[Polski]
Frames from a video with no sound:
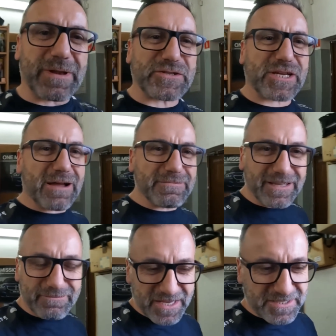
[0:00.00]
Dobra,
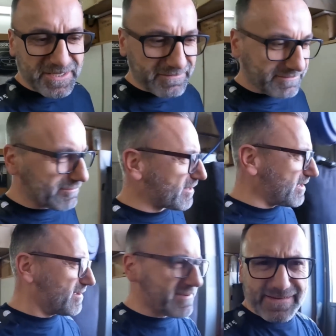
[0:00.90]
czekamy na miejsce, bo
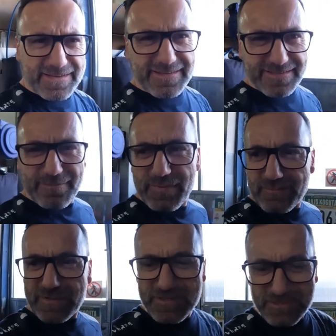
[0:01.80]
tutaj
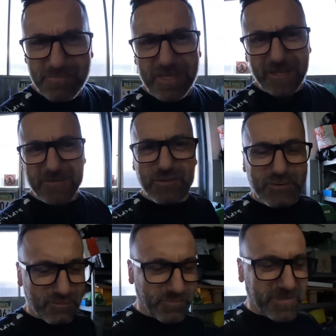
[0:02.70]
Zapek będzie sobie
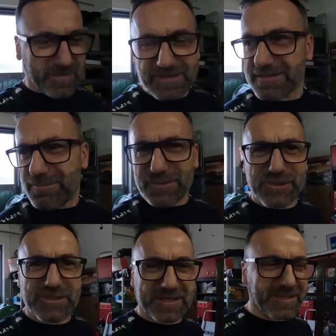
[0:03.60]
kręcić śrubki.
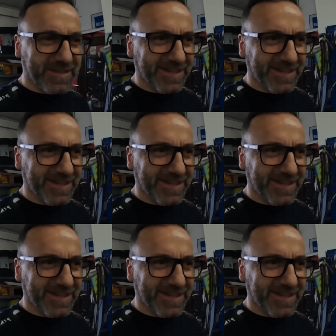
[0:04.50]
Zobaczycie.